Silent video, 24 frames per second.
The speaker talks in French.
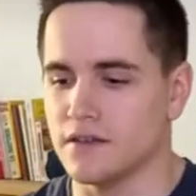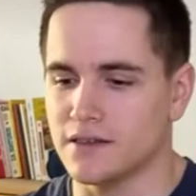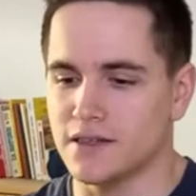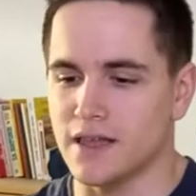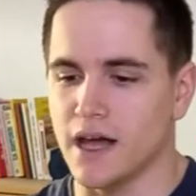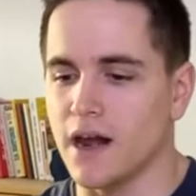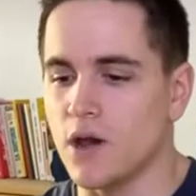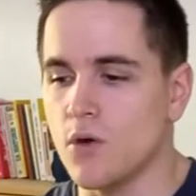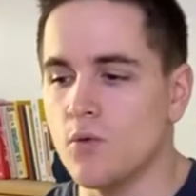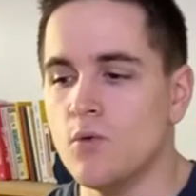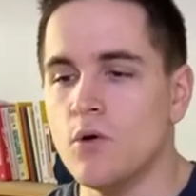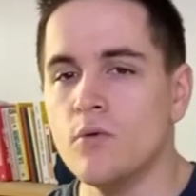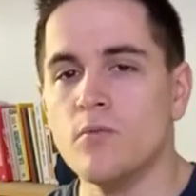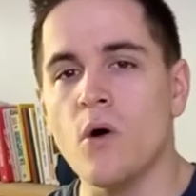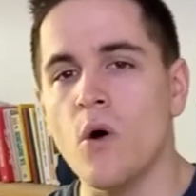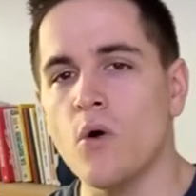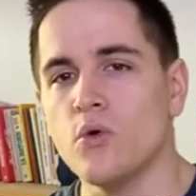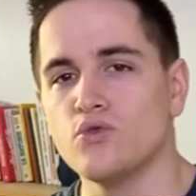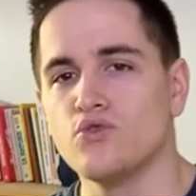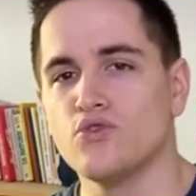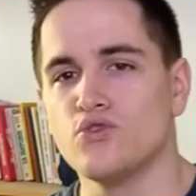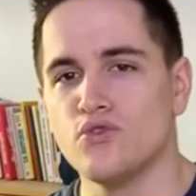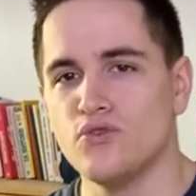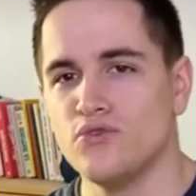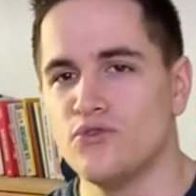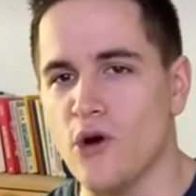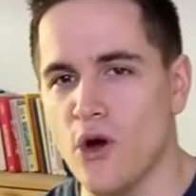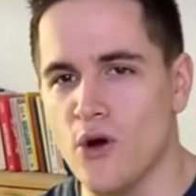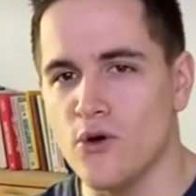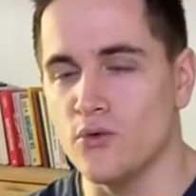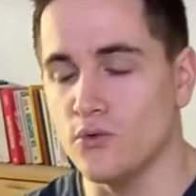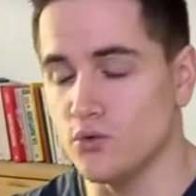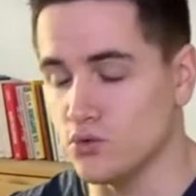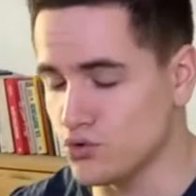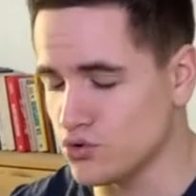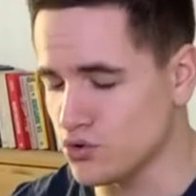le moment où tu voles,
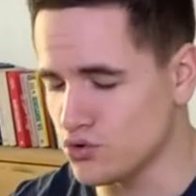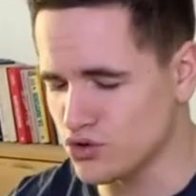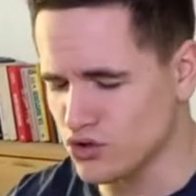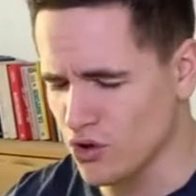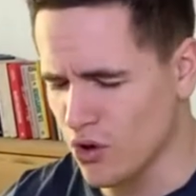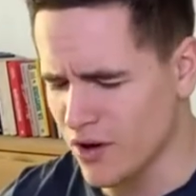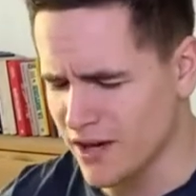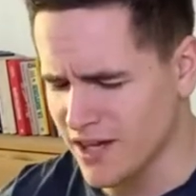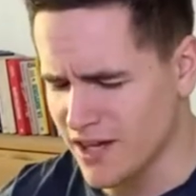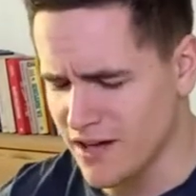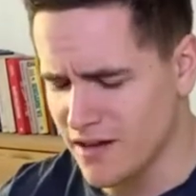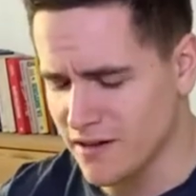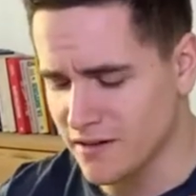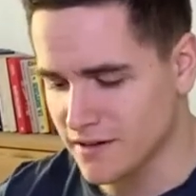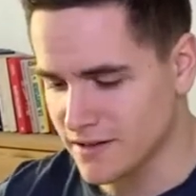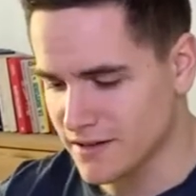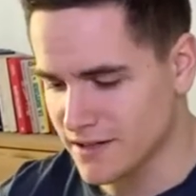où tu sens rien.